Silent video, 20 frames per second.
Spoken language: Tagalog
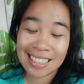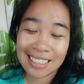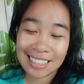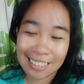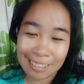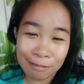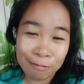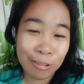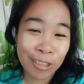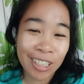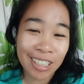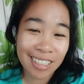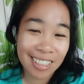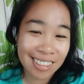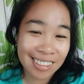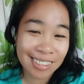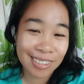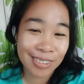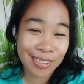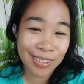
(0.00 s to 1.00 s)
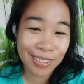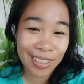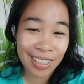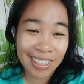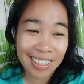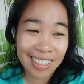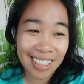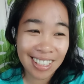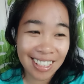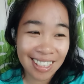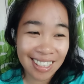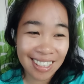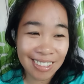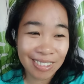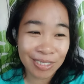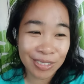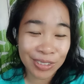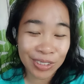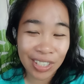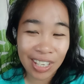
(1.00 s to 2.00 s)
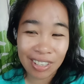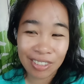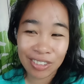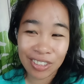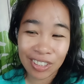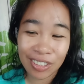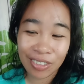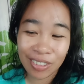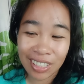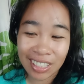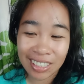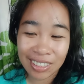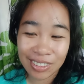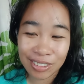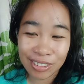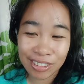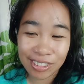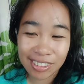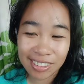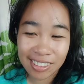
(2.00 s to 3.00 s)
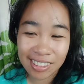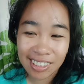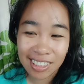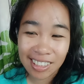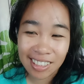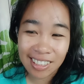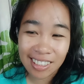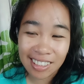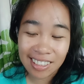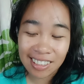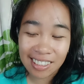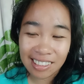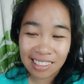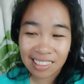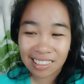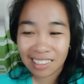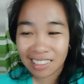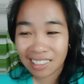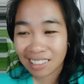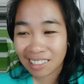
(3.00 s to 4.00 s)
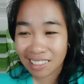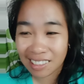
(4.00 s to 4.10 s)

Ako lang na siguro ang na ano ko sa kanya na